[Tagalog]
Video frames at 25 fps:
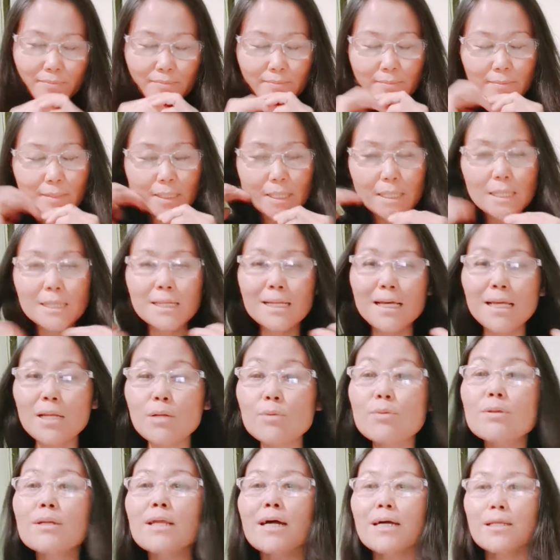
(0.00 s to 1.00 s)

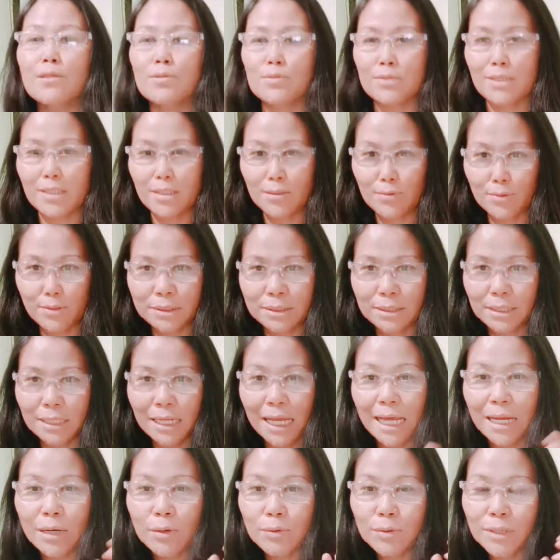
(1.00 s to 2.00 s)
Lalong-lalo na,
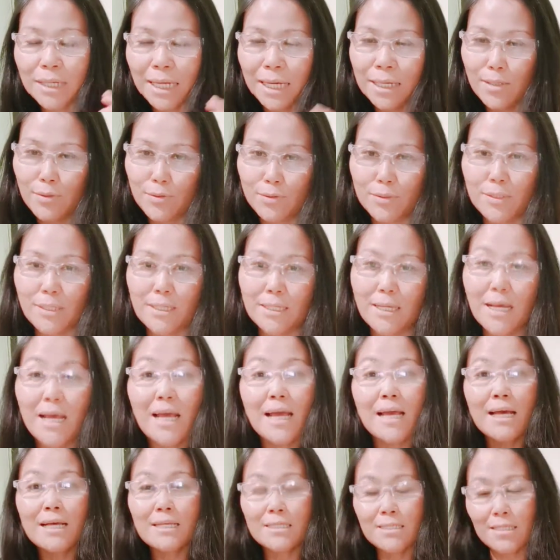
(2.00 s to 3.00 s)
lalong-lalo na
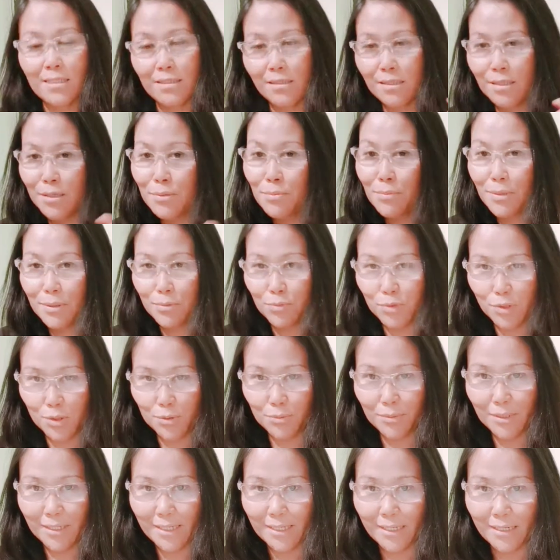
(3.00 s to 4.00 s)
sa team Ma'am
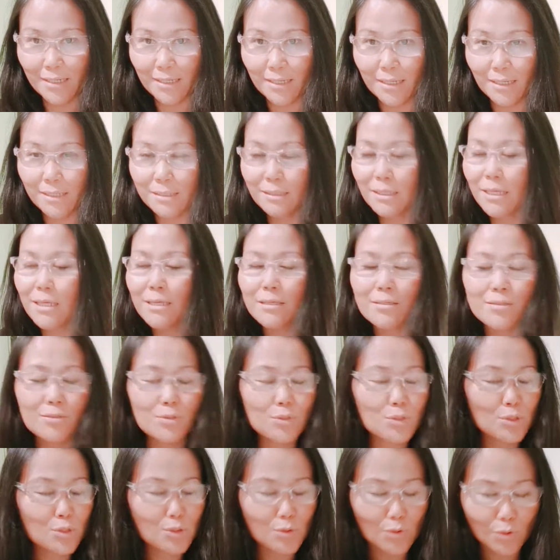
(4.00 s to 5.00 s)
Shimarla. Thank you
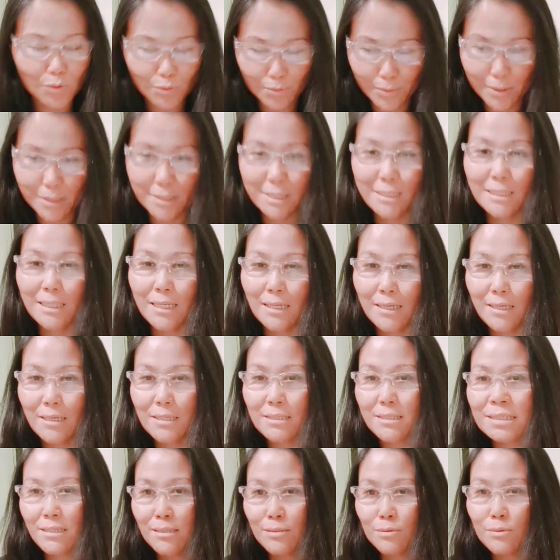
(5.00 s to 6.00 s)
so much talaga
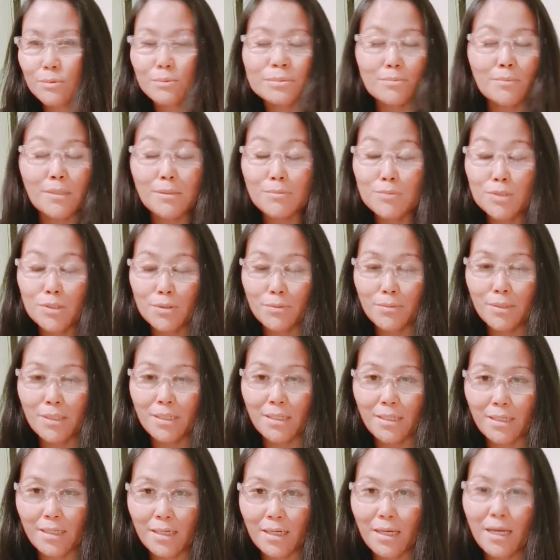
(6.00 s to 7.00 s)
sa iyo, Ma'am
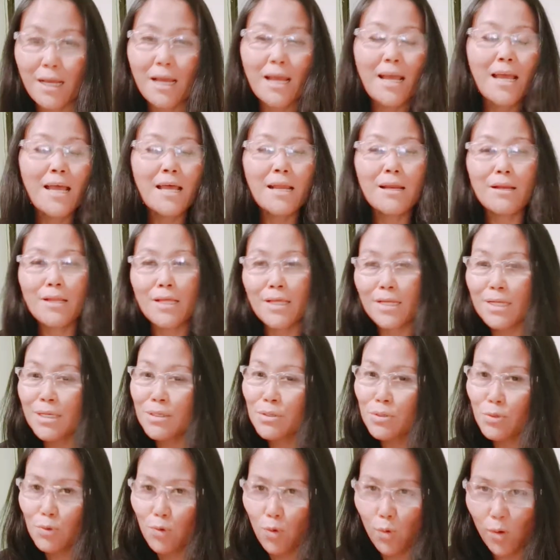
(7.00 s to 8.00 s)
Shimarla.
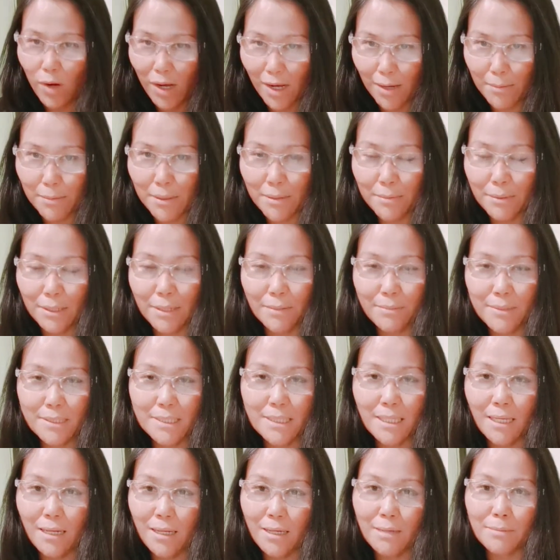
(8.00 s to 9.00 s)
Lyric Yokohama, maraming
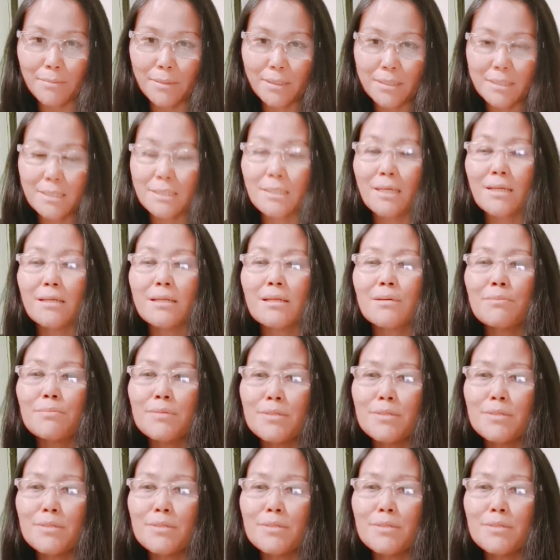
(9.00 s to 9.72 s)
salamat. Zenabi,